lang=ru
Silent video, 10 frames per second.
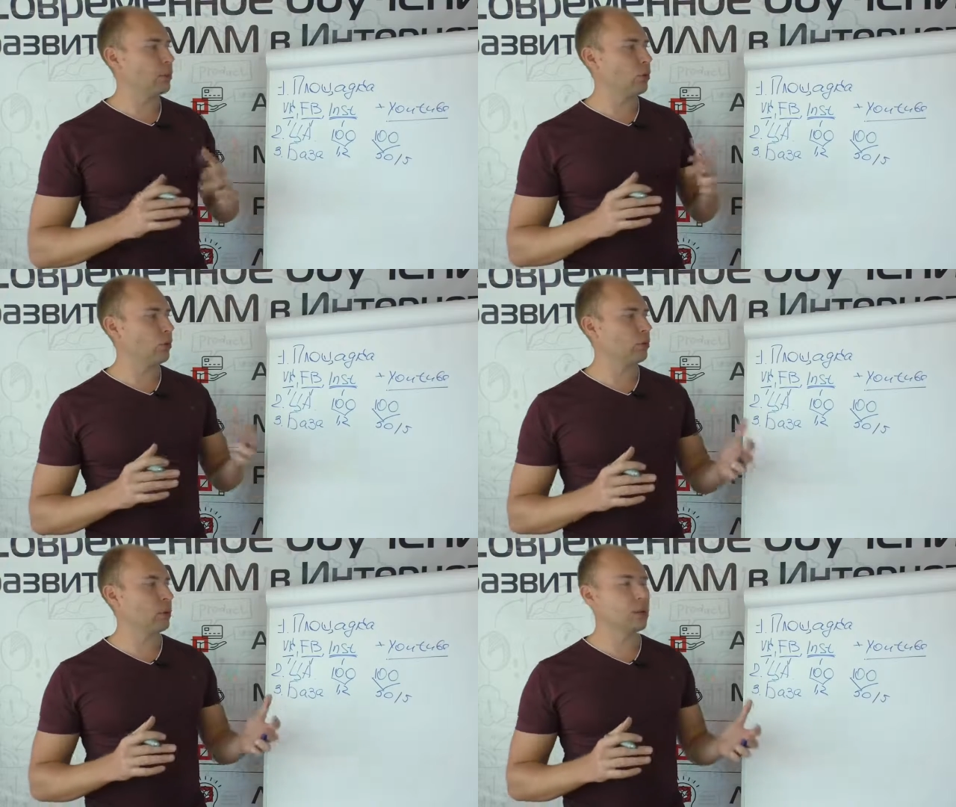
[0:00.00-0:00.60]

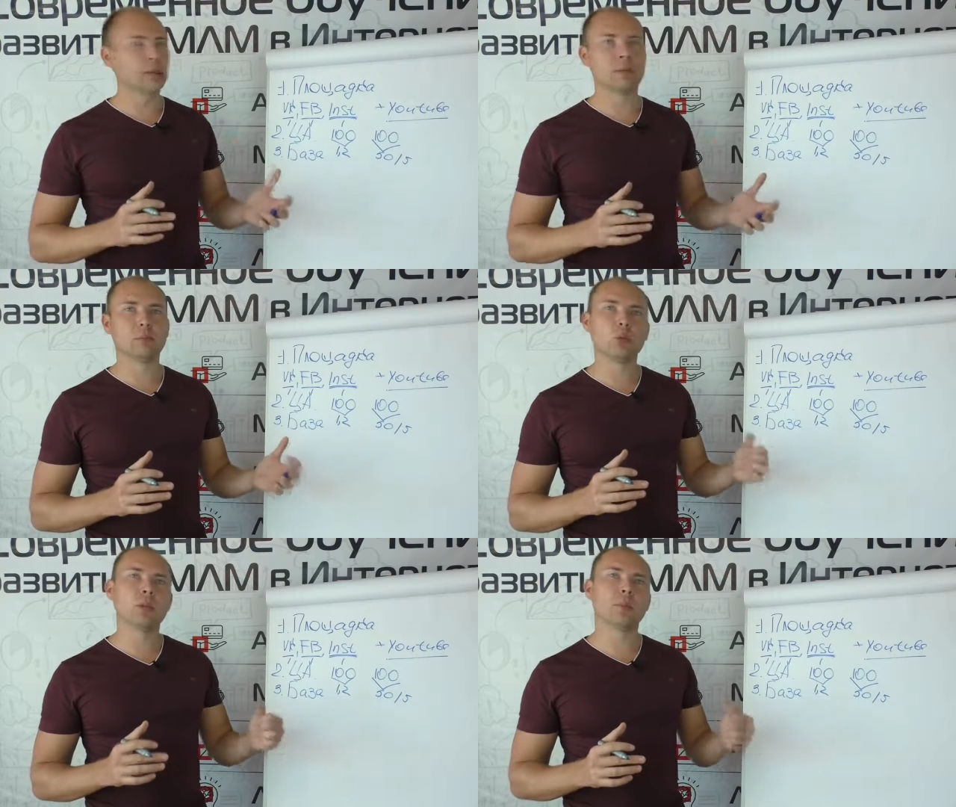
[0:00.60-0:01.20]
потом
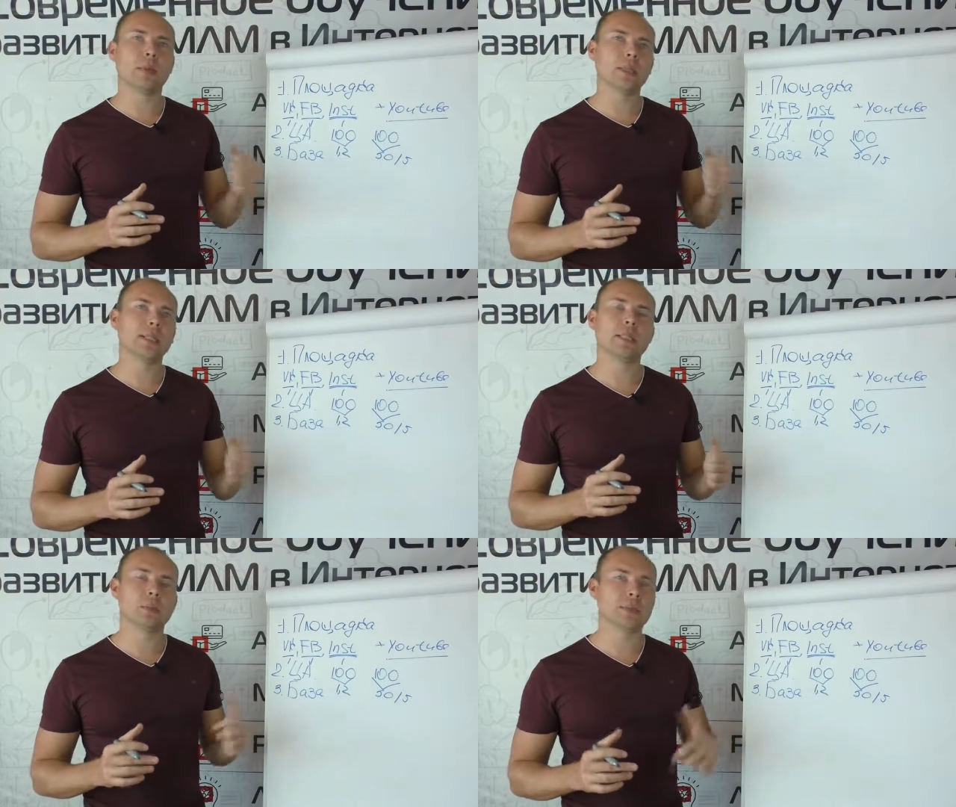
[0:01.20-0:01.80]
будет
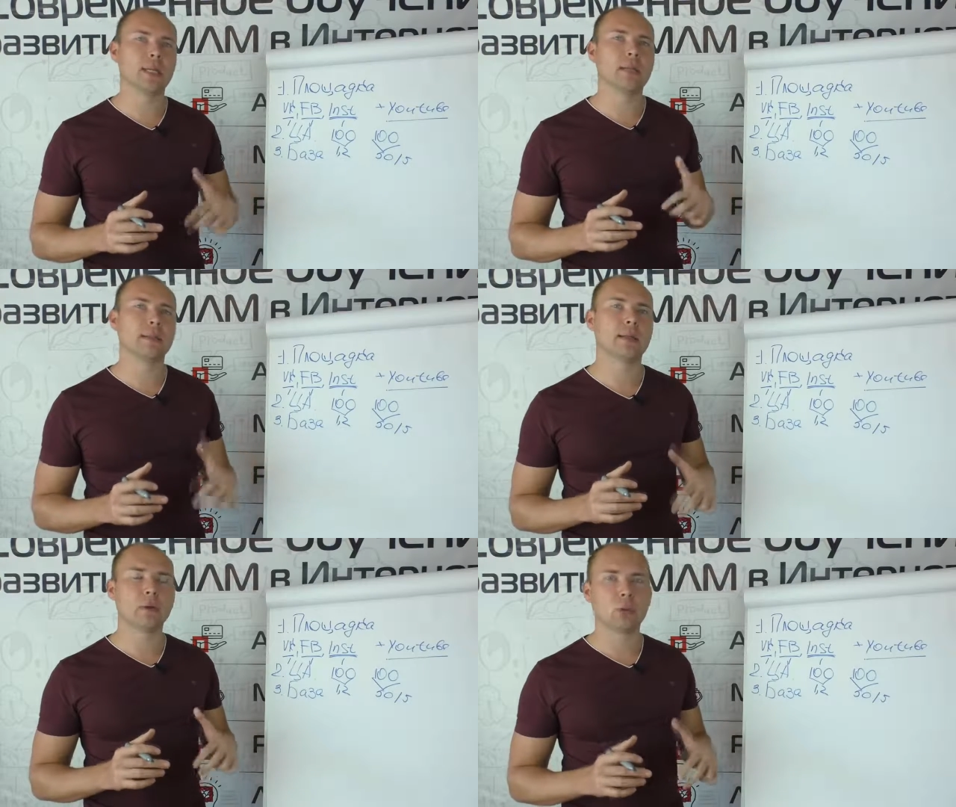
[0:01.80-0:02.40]
приносить
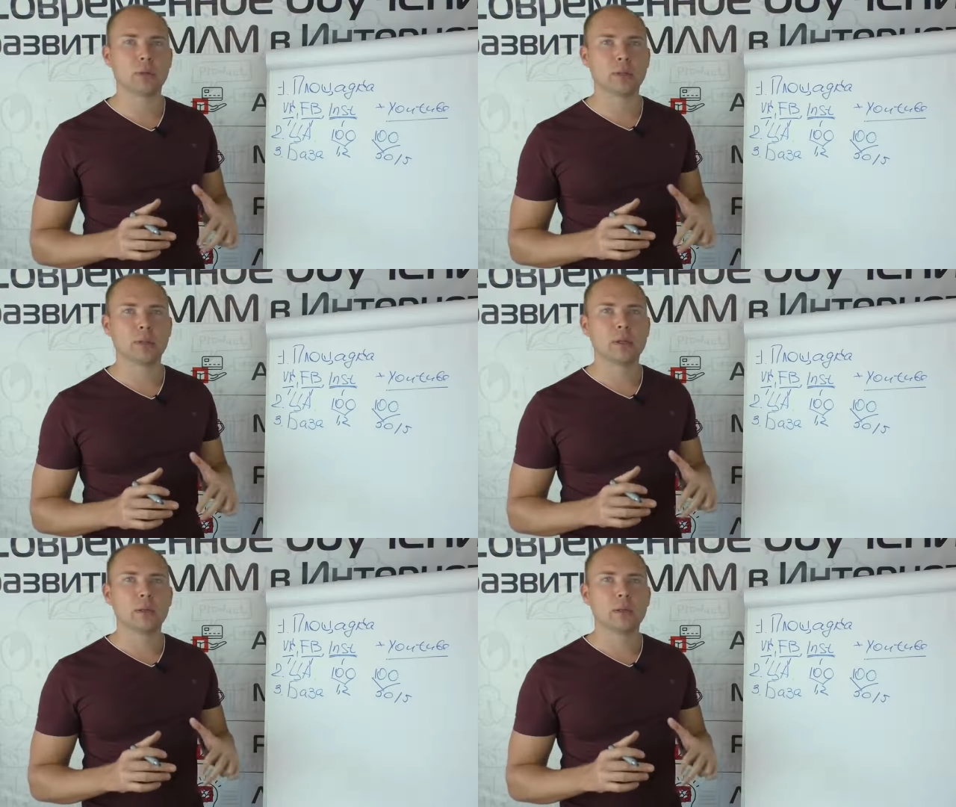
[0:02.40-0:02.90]
постоянно доход.